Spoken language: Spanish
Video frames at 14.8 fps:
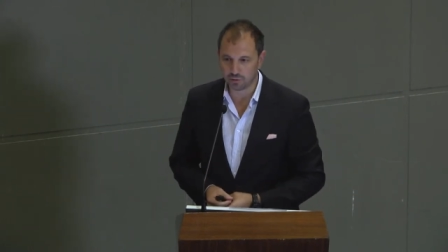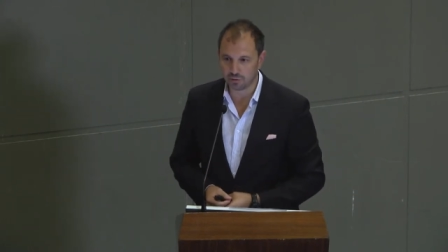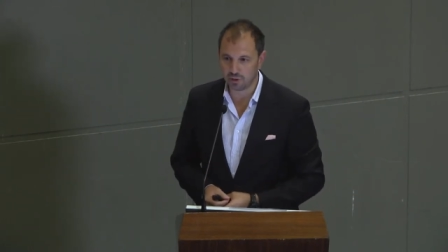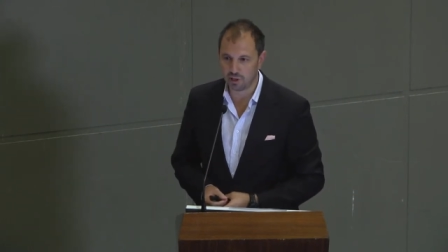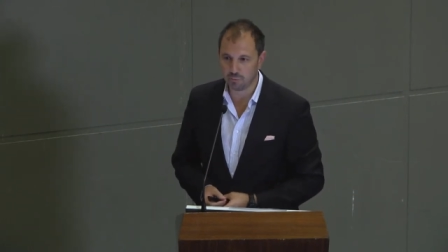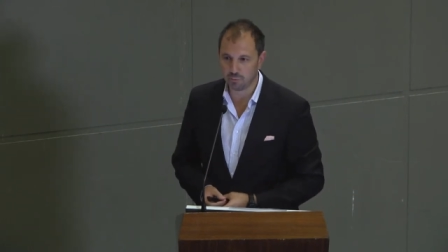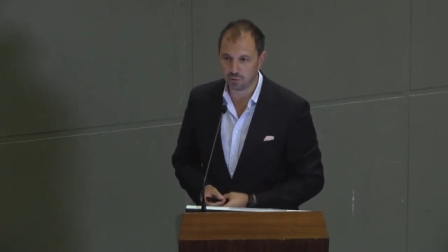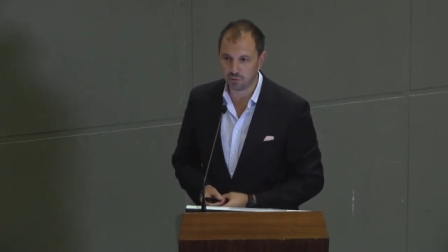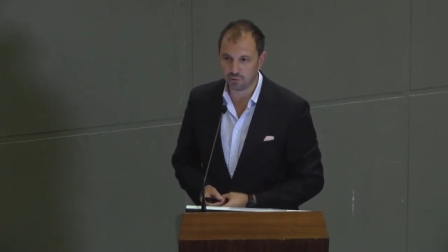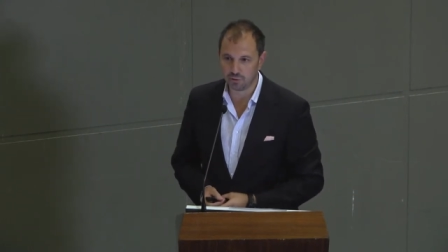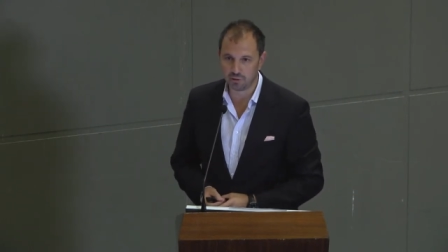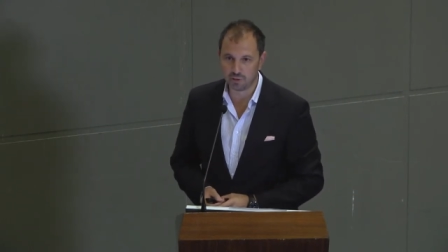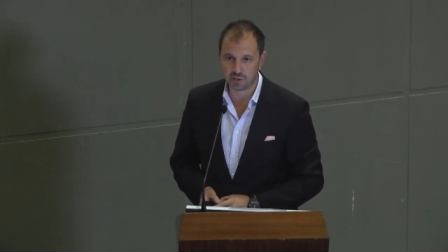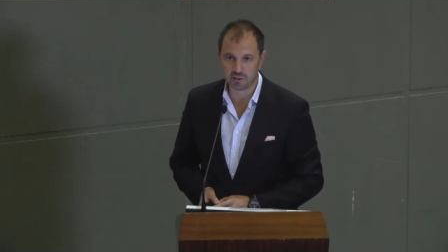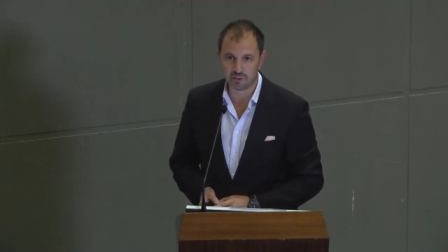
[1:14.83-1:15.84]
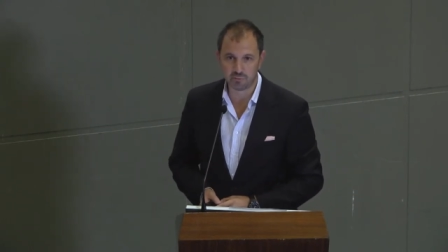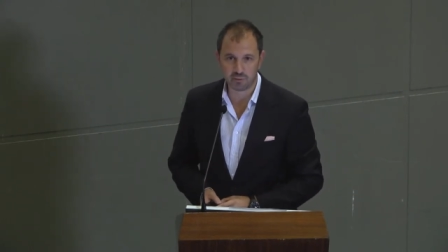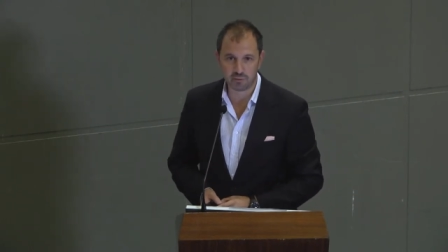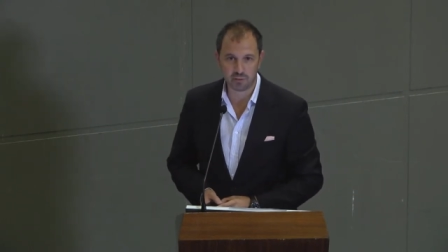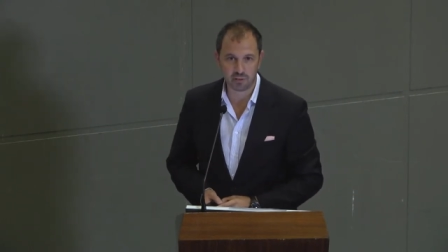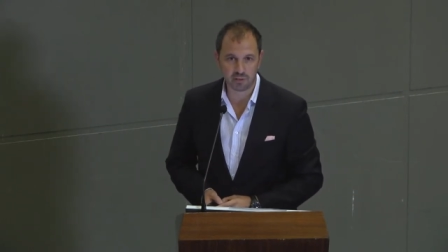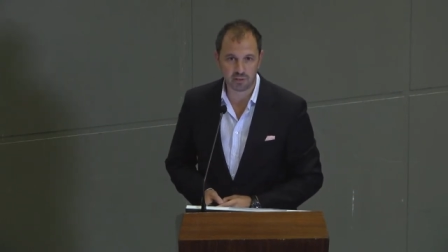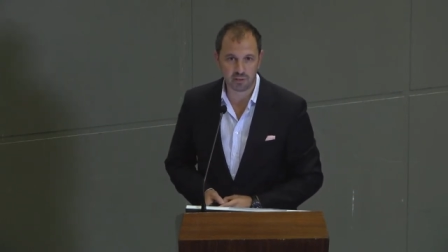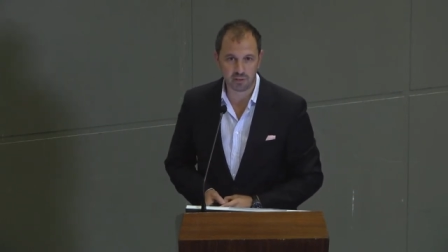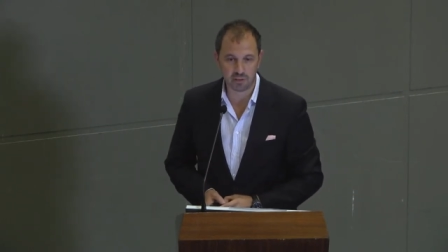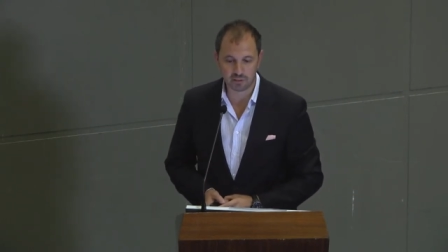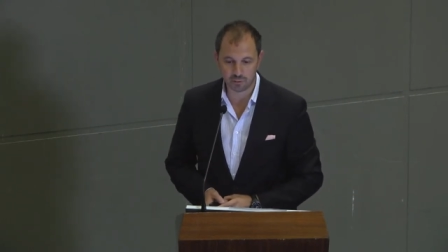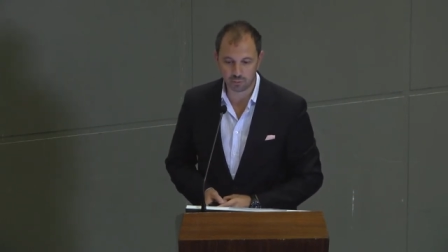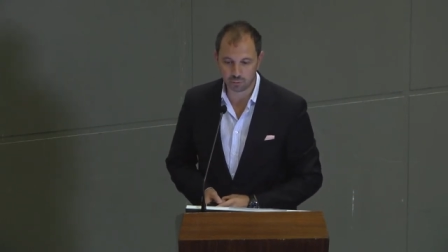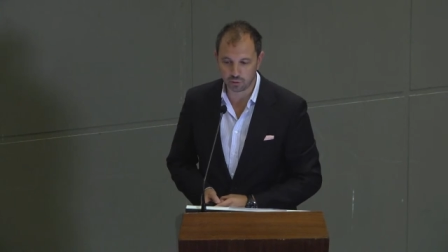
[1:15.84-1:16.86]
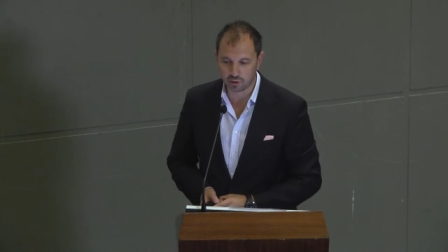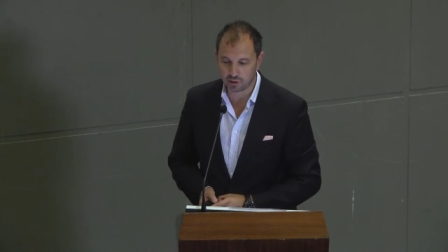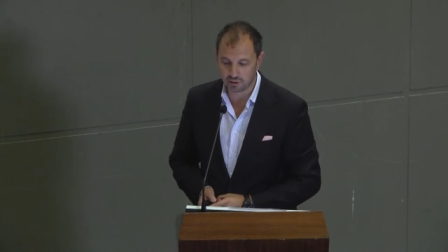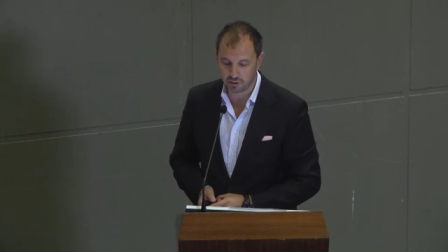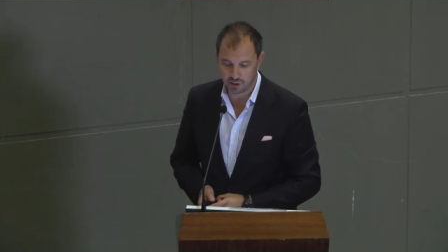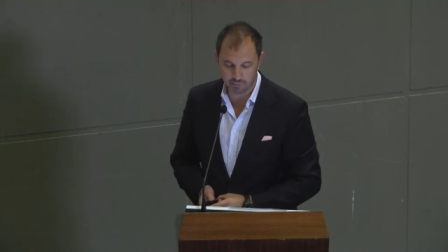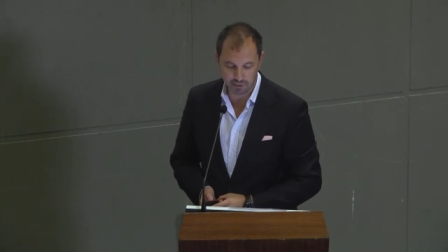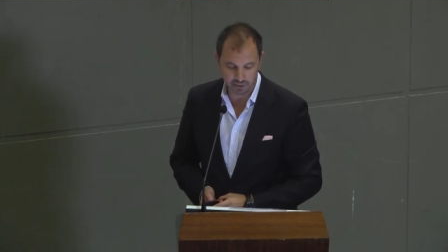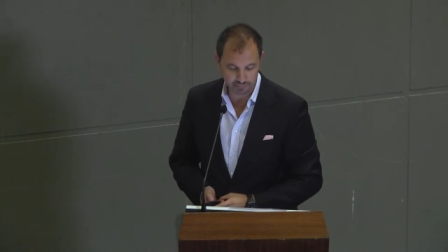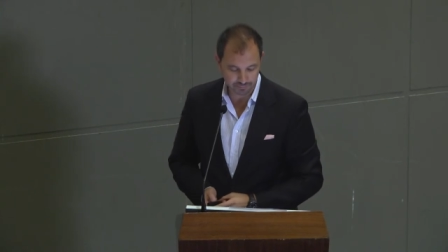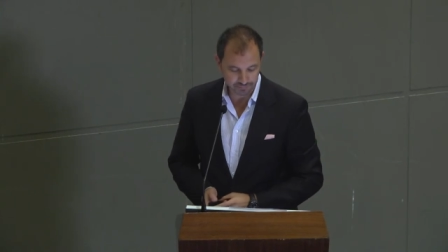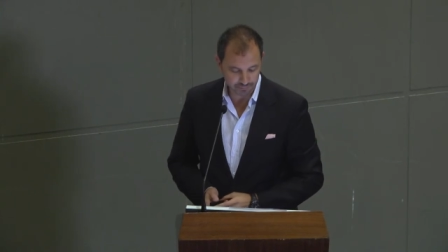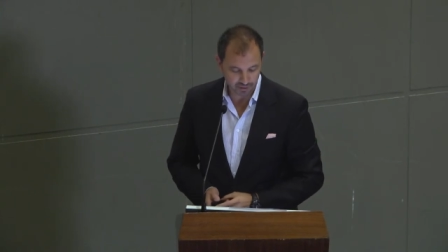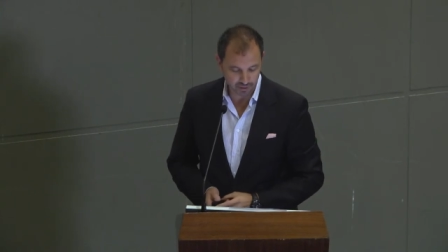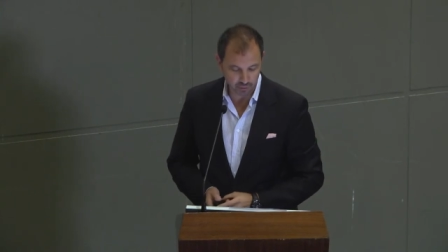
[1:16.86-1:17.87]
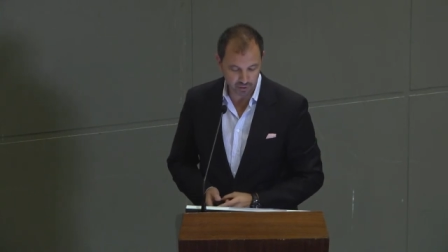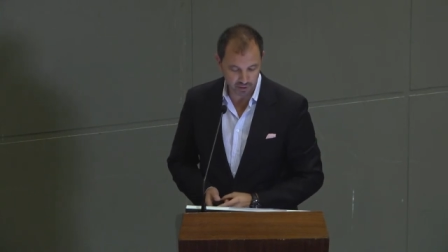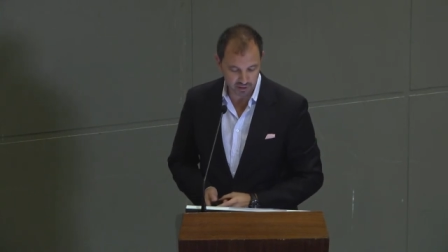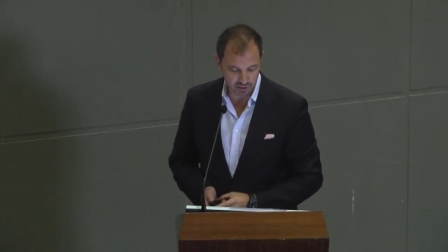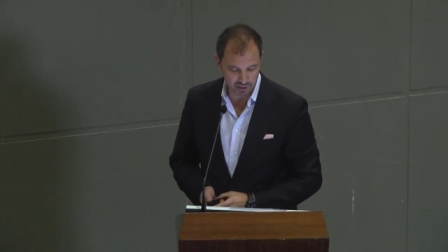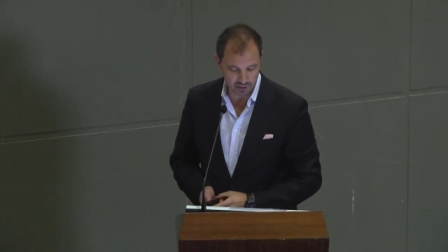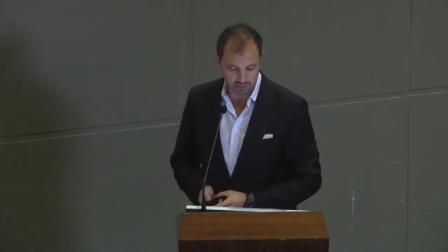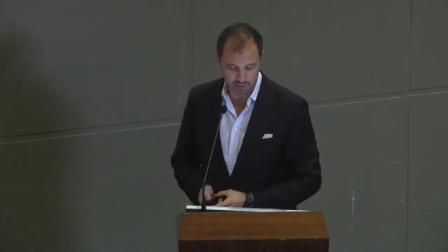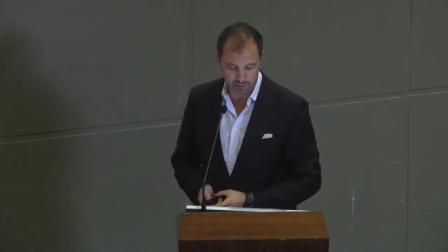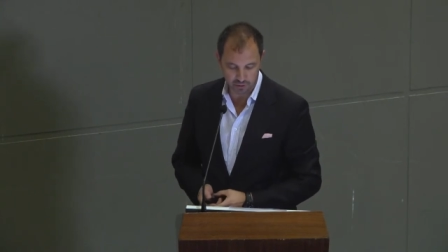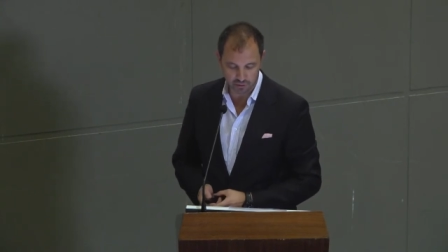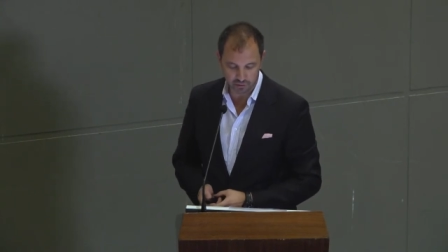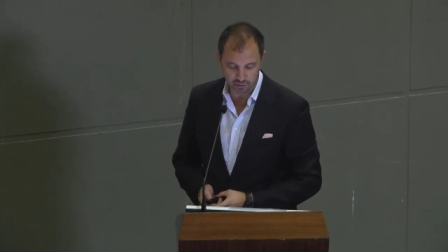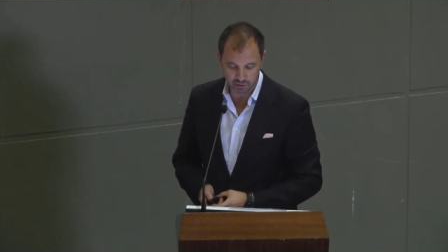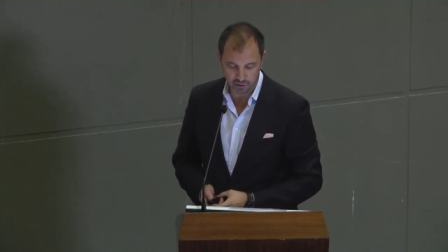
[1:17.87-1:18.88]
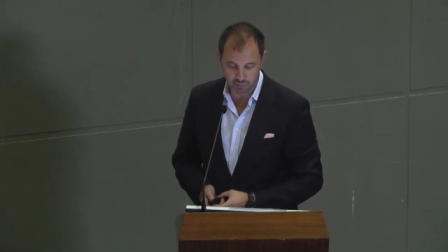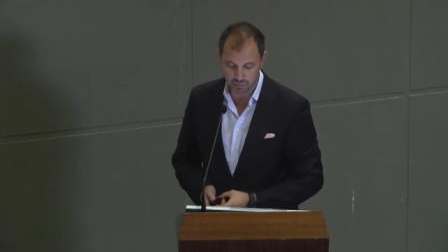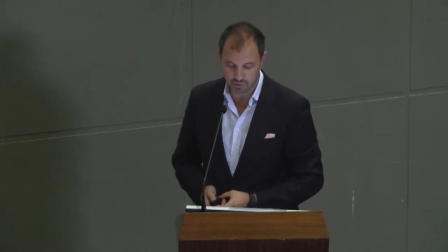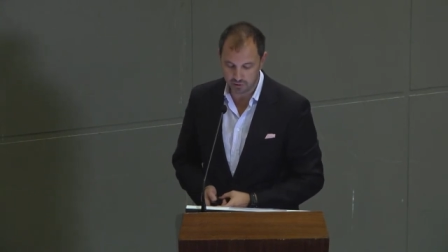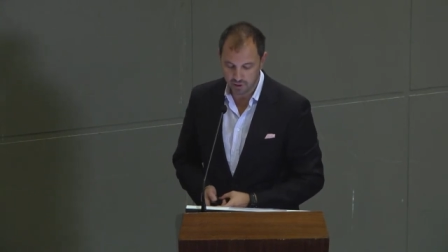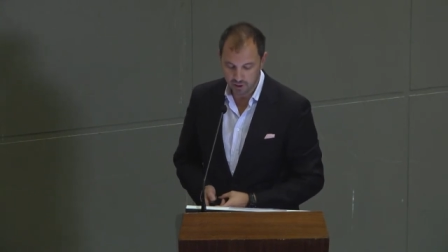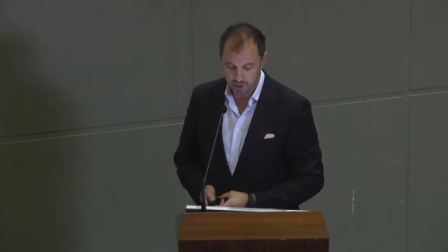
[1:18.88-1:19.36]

con el apoyo inestimable del Instituto Tajamar, en cuyas instalaciones nos encontramos.